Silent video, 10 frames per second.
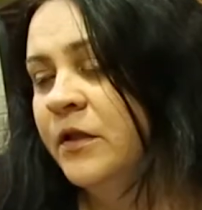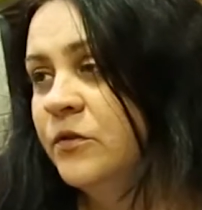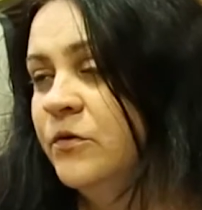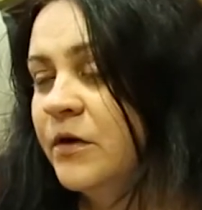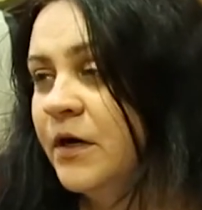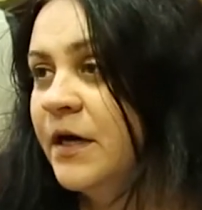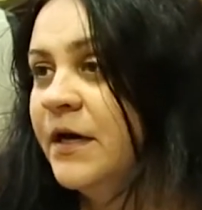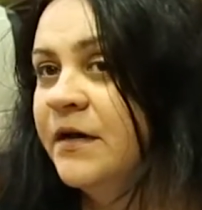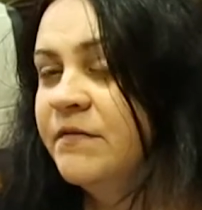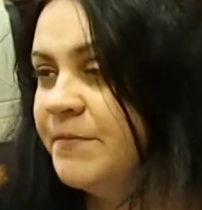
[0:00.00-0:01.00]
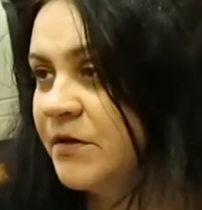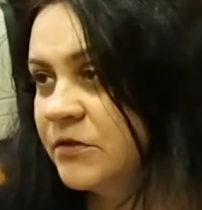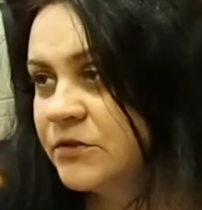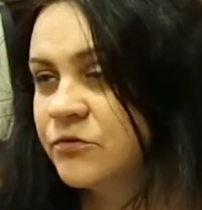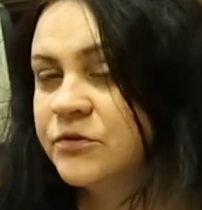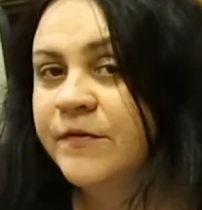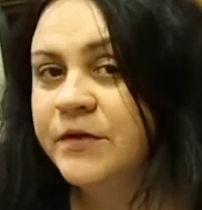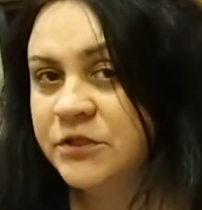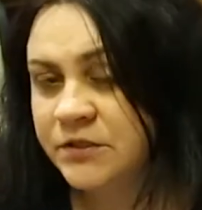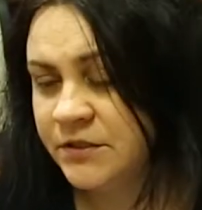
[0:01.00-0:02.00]
Ну, а, во-первых,
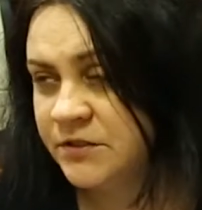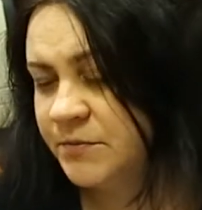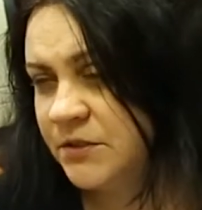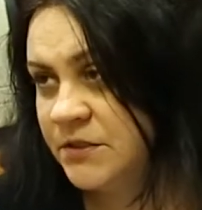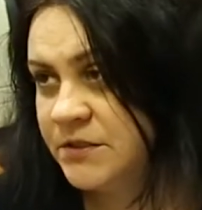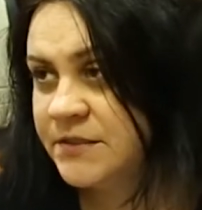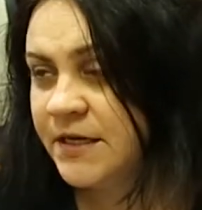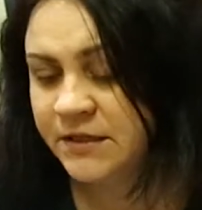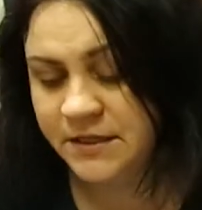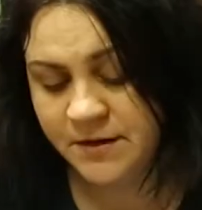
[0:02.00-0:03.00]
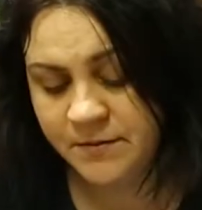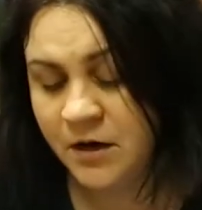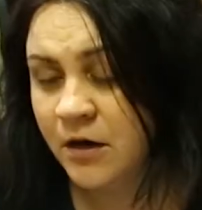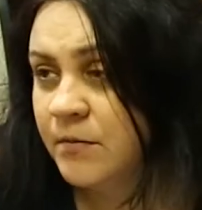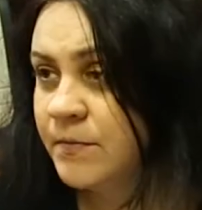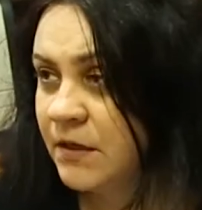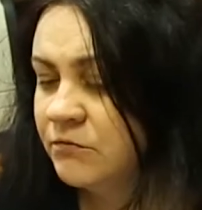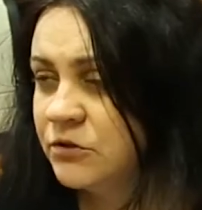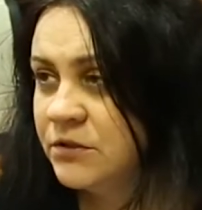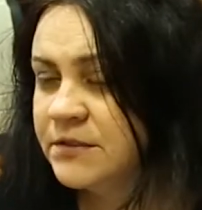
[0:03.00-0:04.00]
кустовическая экспертиза, она а,
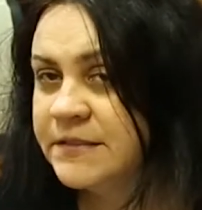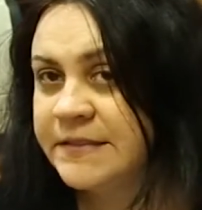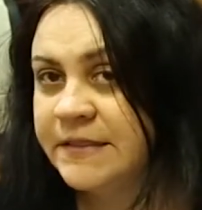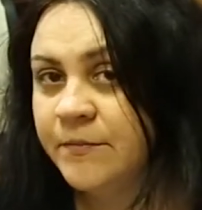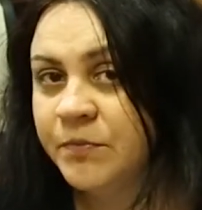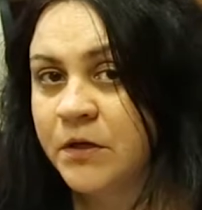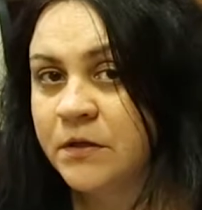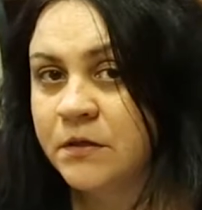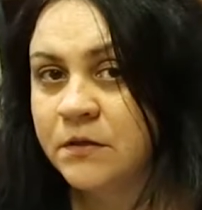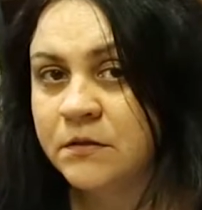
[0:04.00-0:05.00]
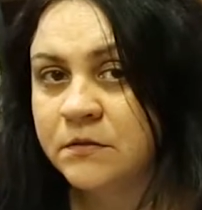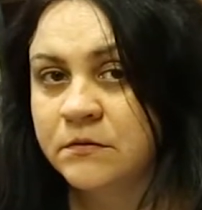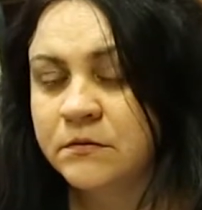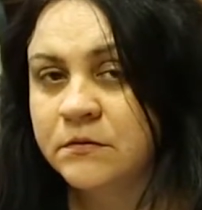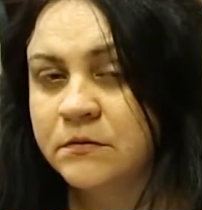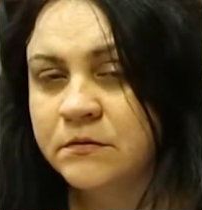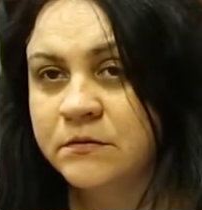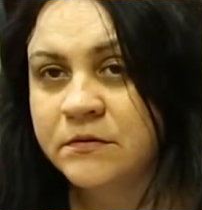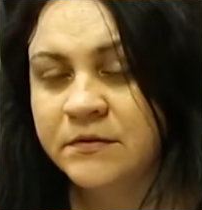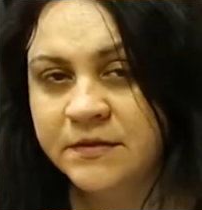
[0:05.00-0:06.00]
проводится а,
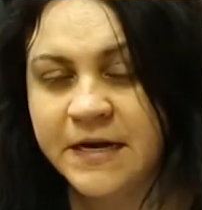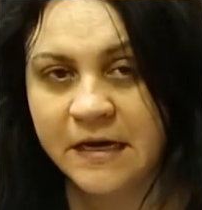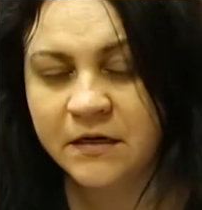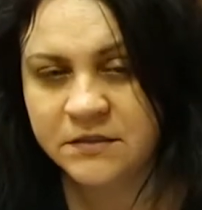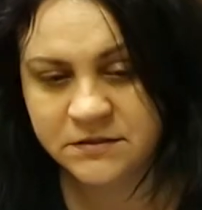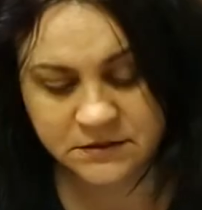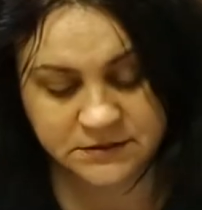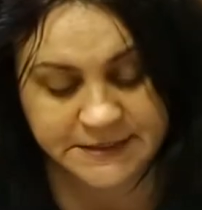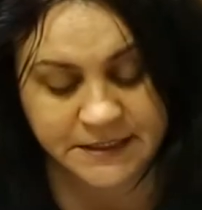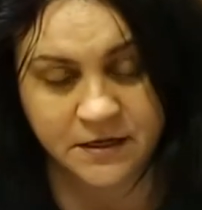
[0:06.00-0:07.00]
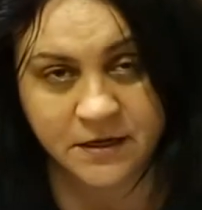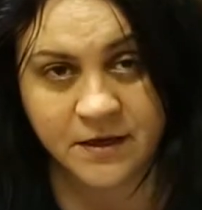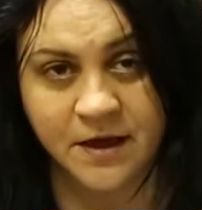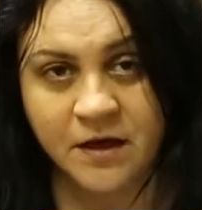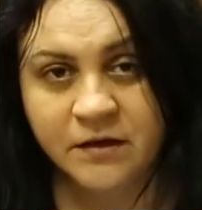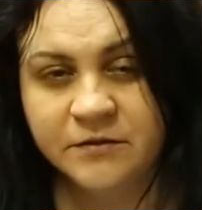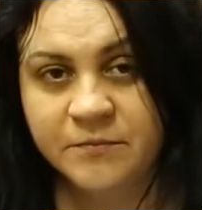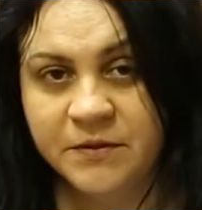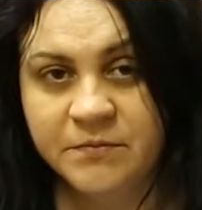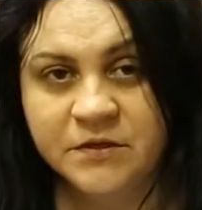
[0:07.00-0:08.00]
для разных целей.
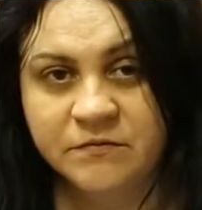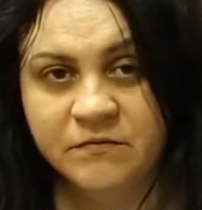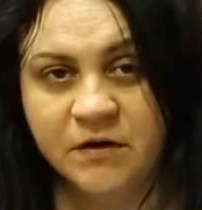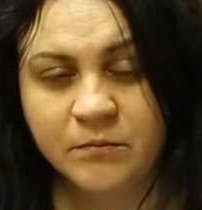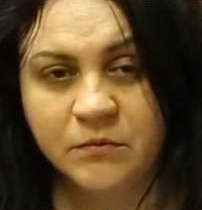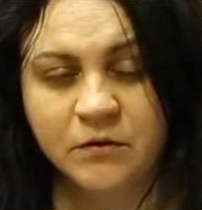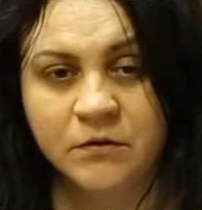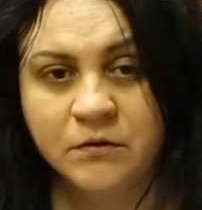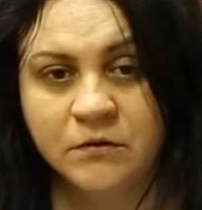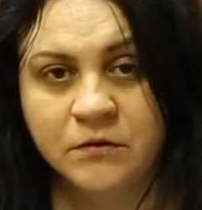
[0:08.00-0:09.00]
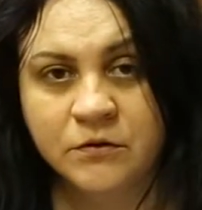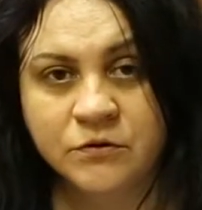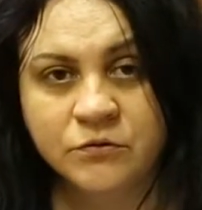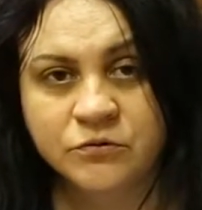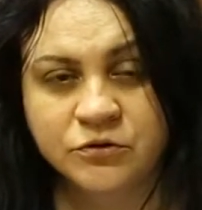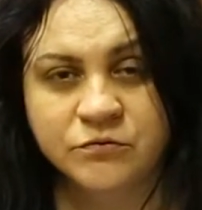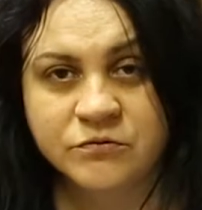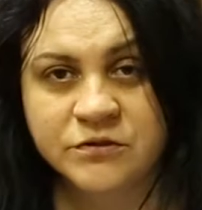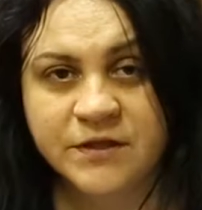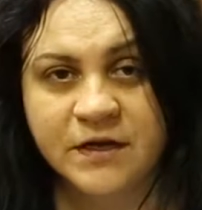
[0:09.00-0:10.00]
Например, вам а, нужно
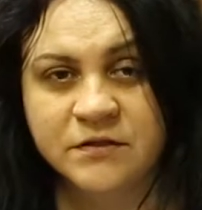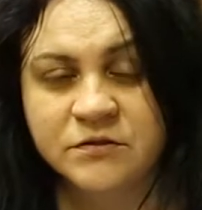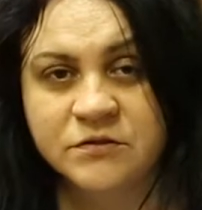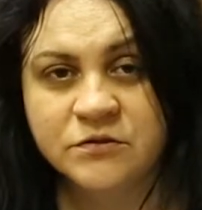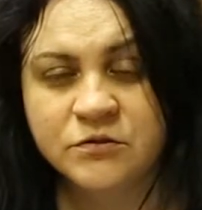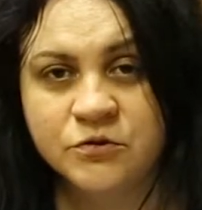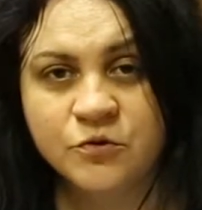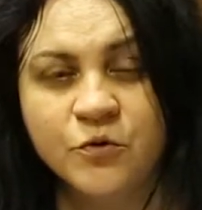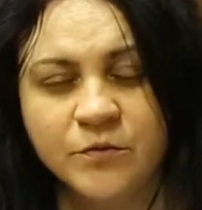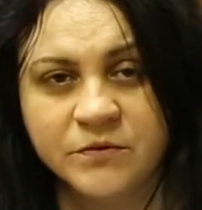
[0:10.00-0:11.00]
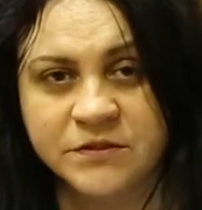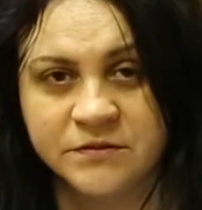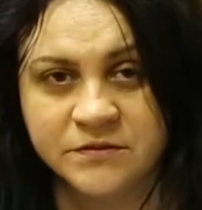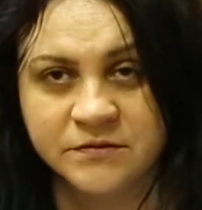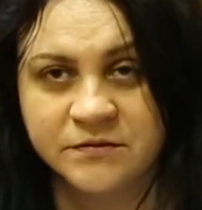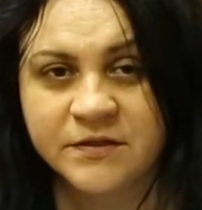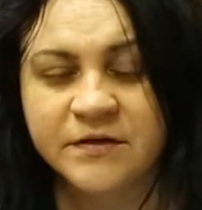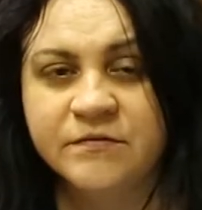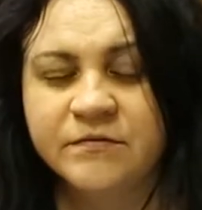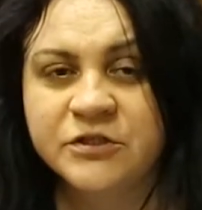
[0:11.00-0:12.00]
узнать стоимость
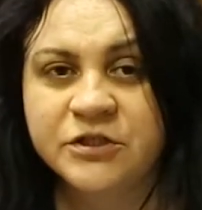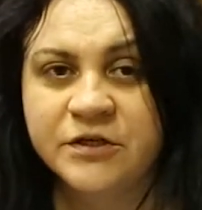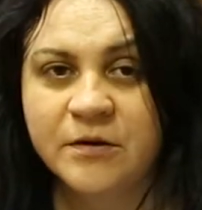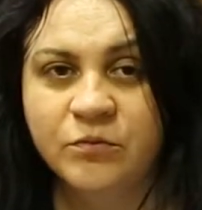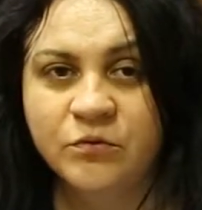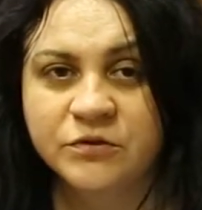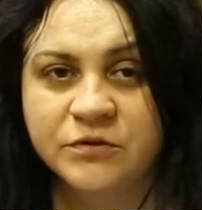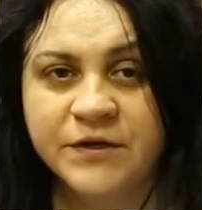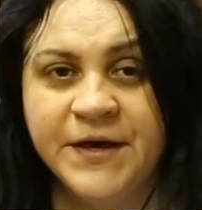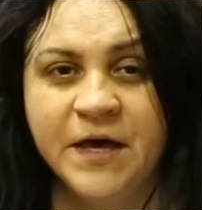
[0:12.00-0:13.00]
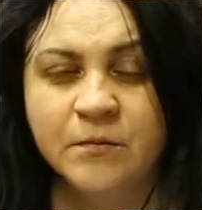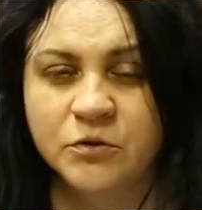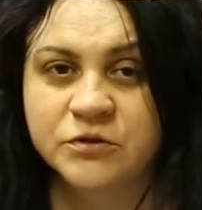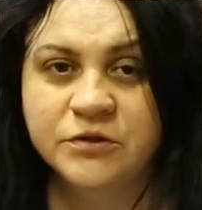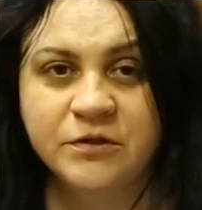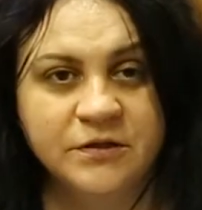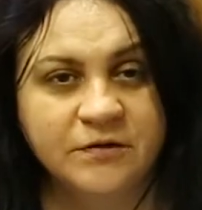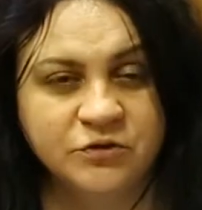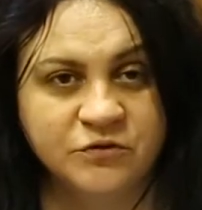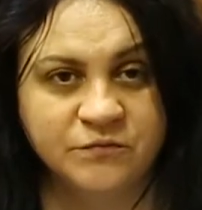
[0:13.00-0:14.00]
да, вашей работы, просто для
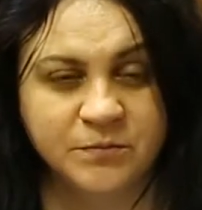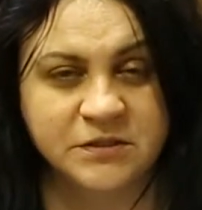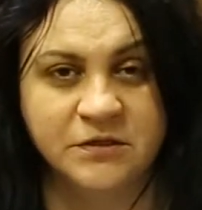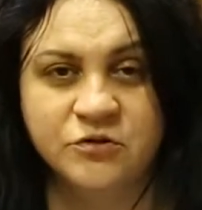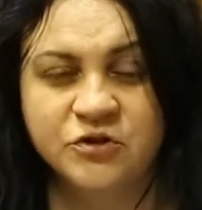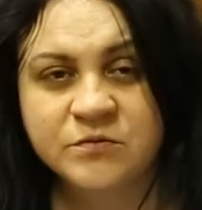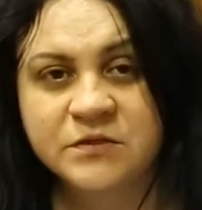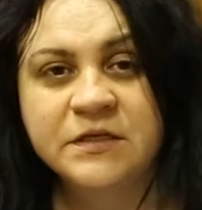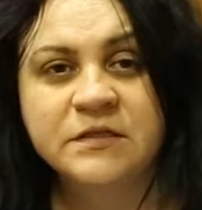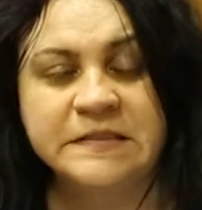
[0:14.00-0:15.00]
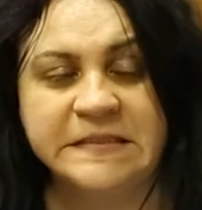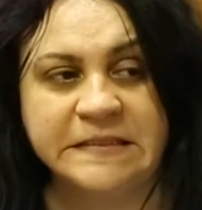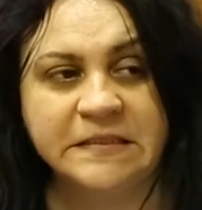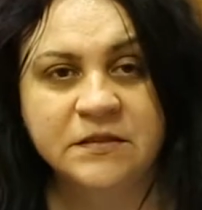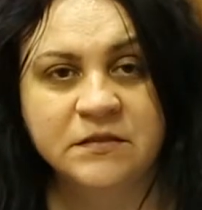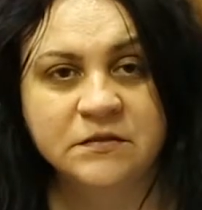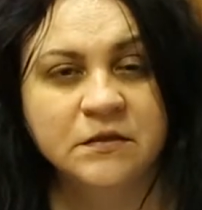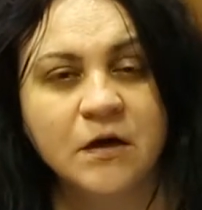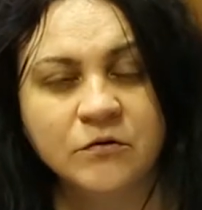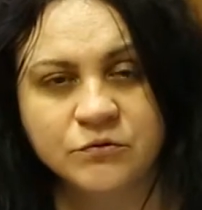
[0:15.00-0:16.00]
того, чтобы в последующем знать, а,
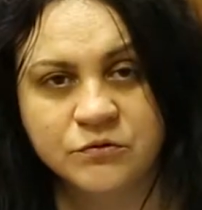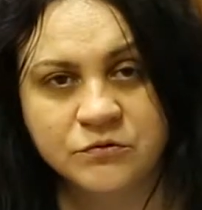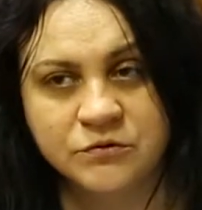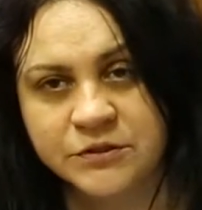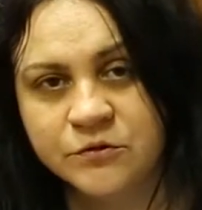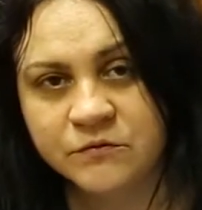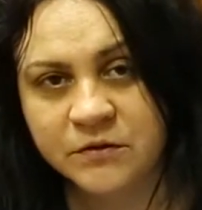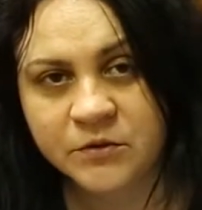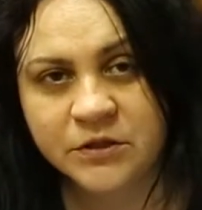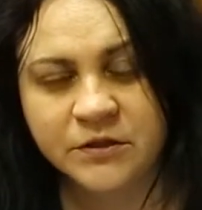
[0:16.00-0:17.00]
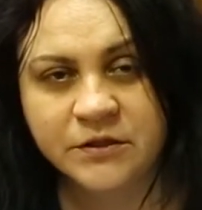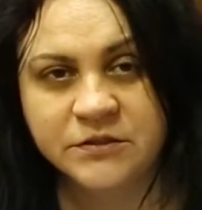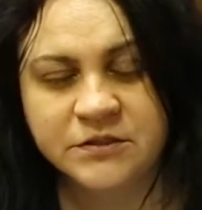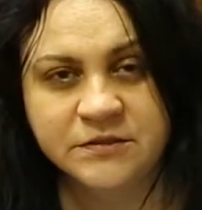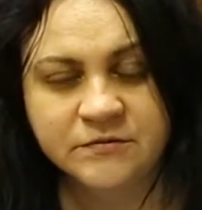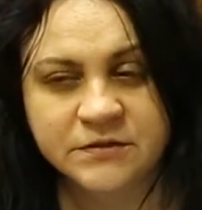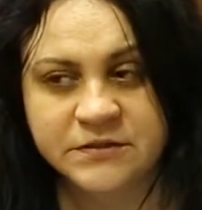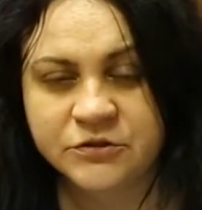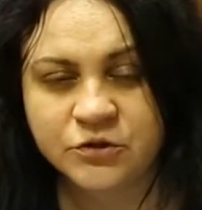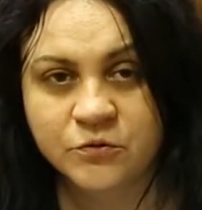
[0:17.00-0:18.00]
на какую цену вам надо
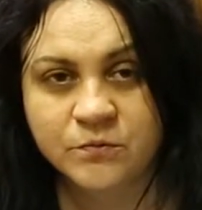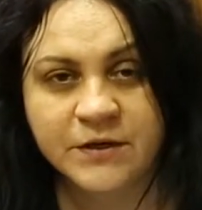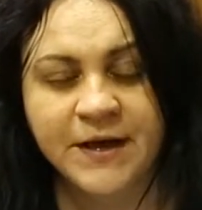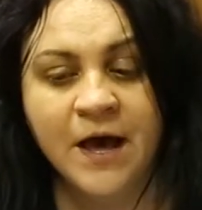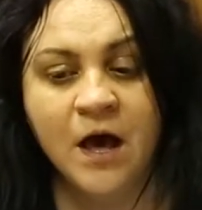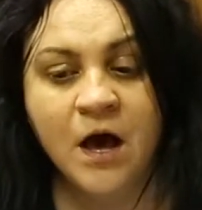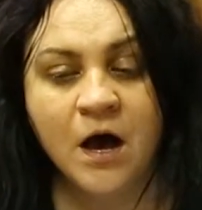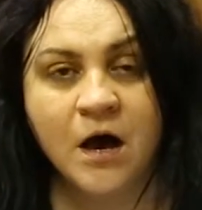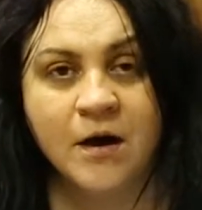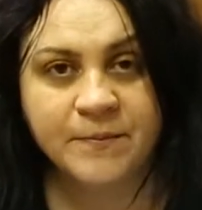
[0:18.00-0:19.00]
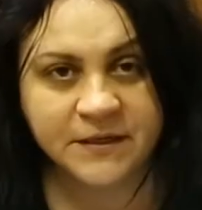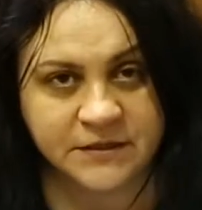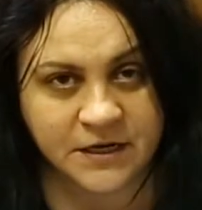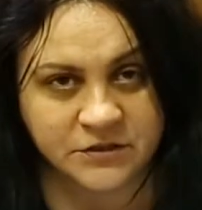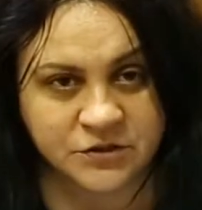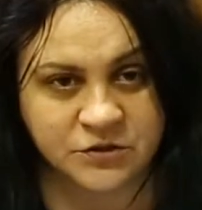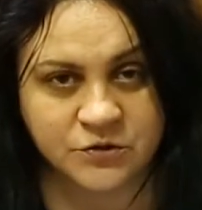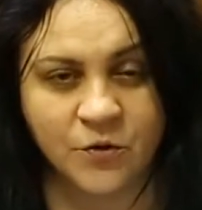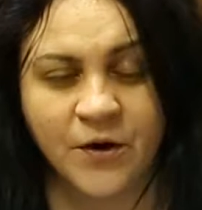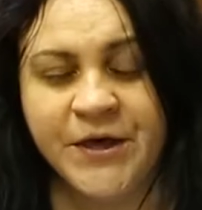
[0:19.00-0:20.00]
ориентироваться, чтобы а, продать
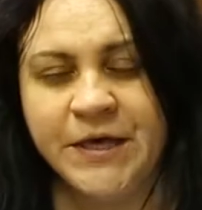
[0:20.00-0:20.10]
ее.